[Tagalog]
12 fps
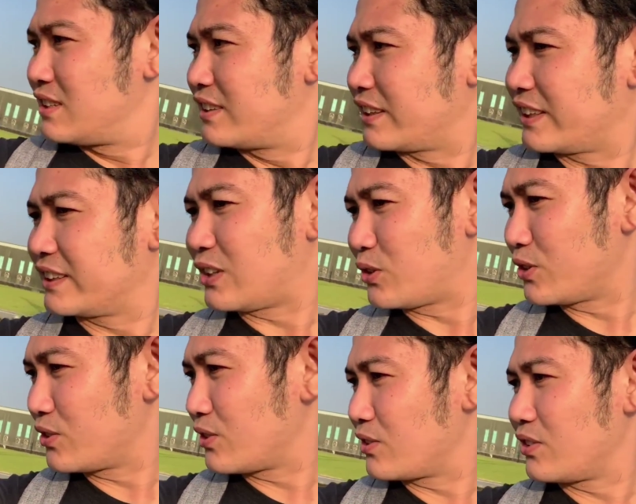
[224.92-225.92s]
Nakita ko
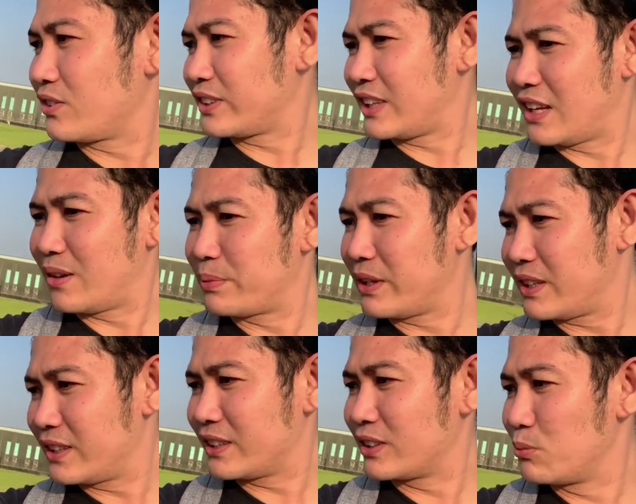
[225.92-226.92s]
yung
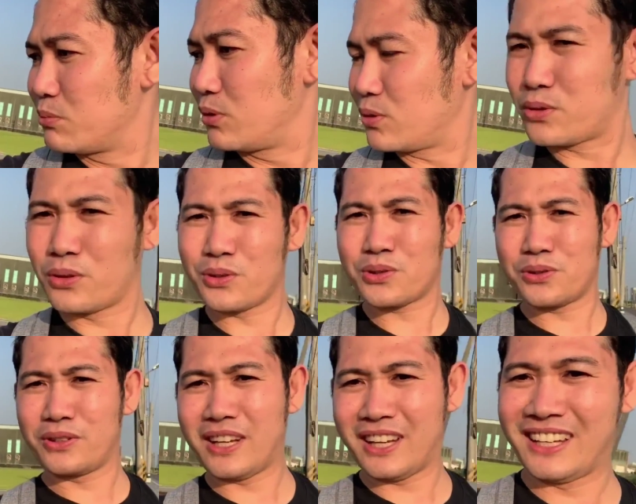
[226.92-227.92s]
tilapia lumulukso-lukso eh, na.